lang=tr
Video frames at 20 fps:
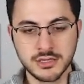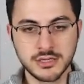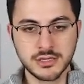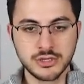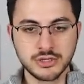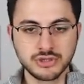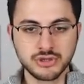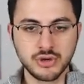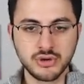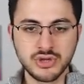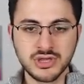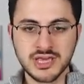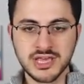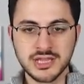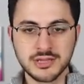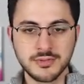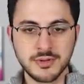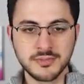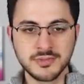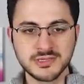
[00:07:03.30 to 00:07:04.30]
Son
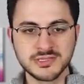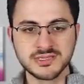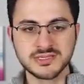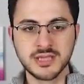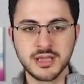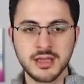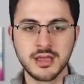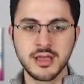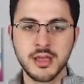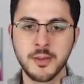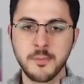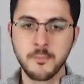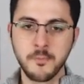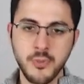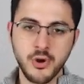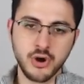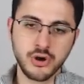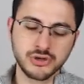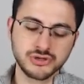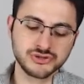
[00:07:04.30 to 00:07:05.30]
kelimemiz
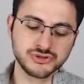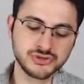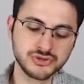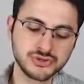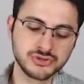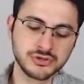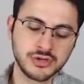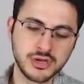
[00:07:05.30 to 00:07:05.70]
boat.